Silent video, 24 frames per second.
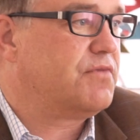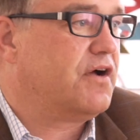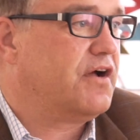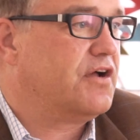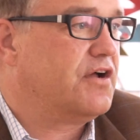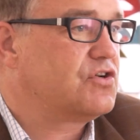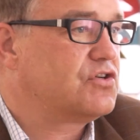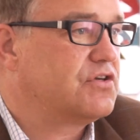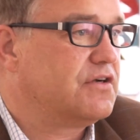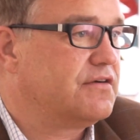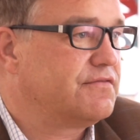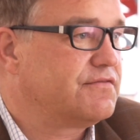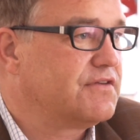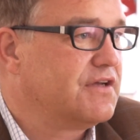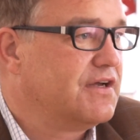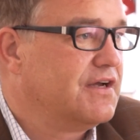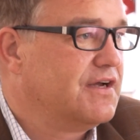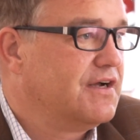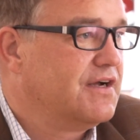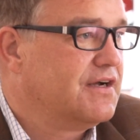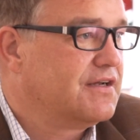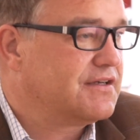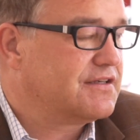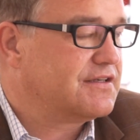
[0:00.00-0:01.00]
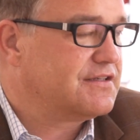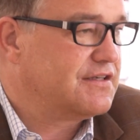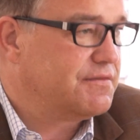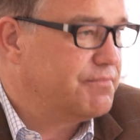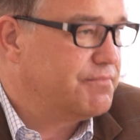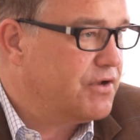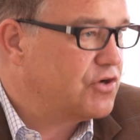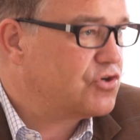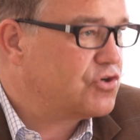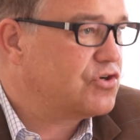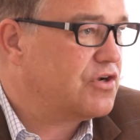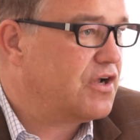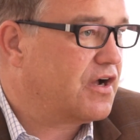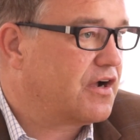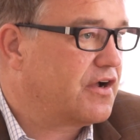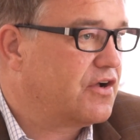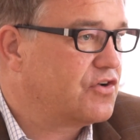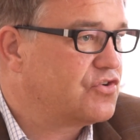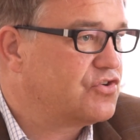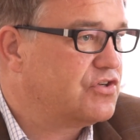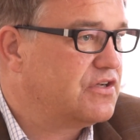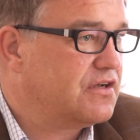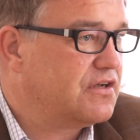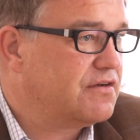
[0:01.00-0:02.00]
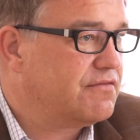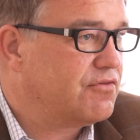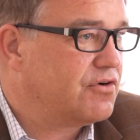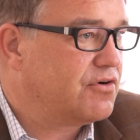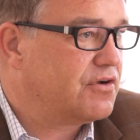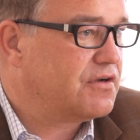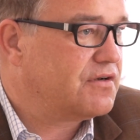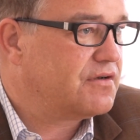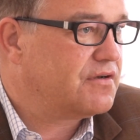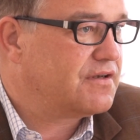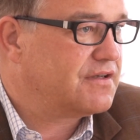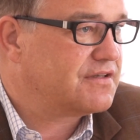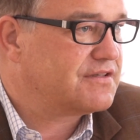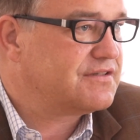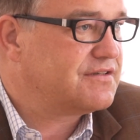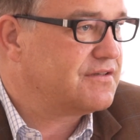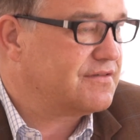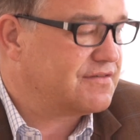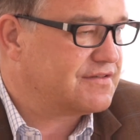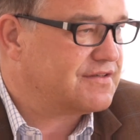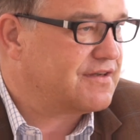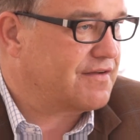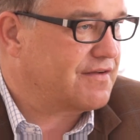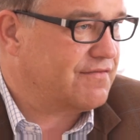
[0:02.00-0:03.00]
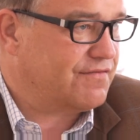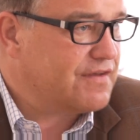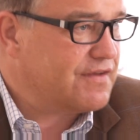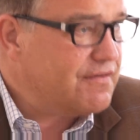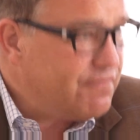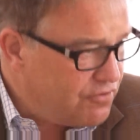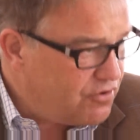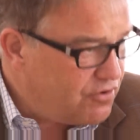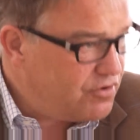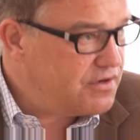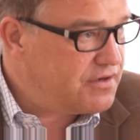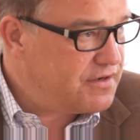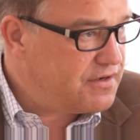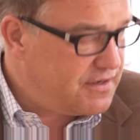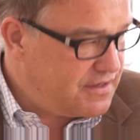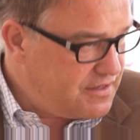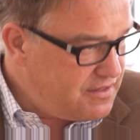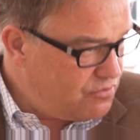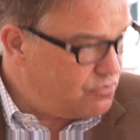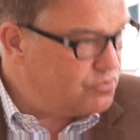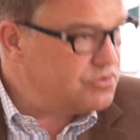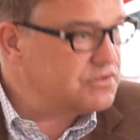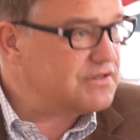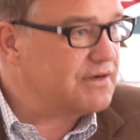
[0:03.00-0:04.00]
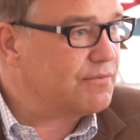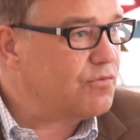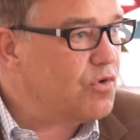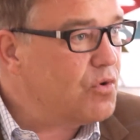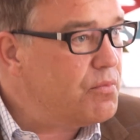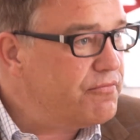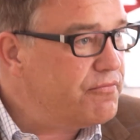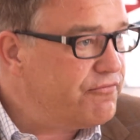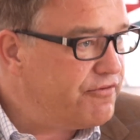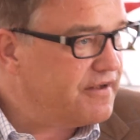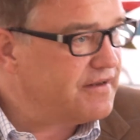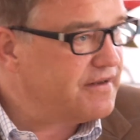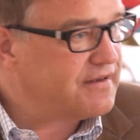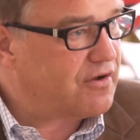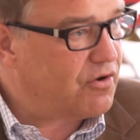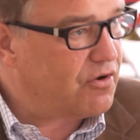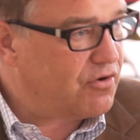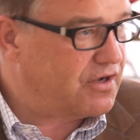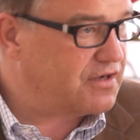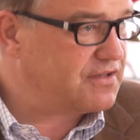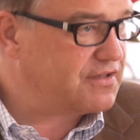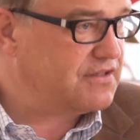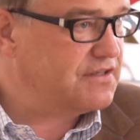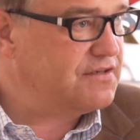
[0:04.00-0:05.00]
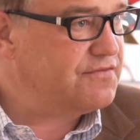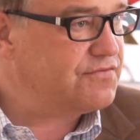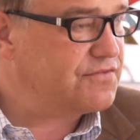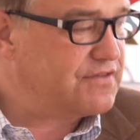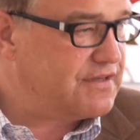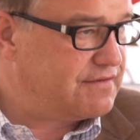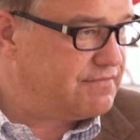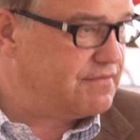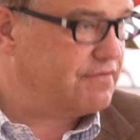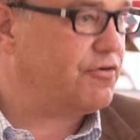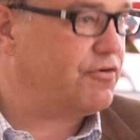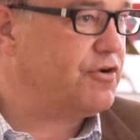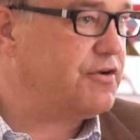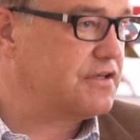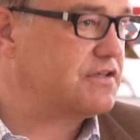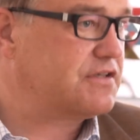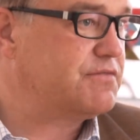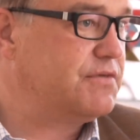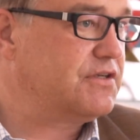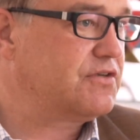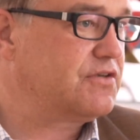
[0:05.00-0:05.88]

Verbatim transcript: Bereitschaft, dass sich Menschen engagieren wollen, dass sie sagen, wir wollen in unserem Umfeld auch aktiv sein, wir wollen das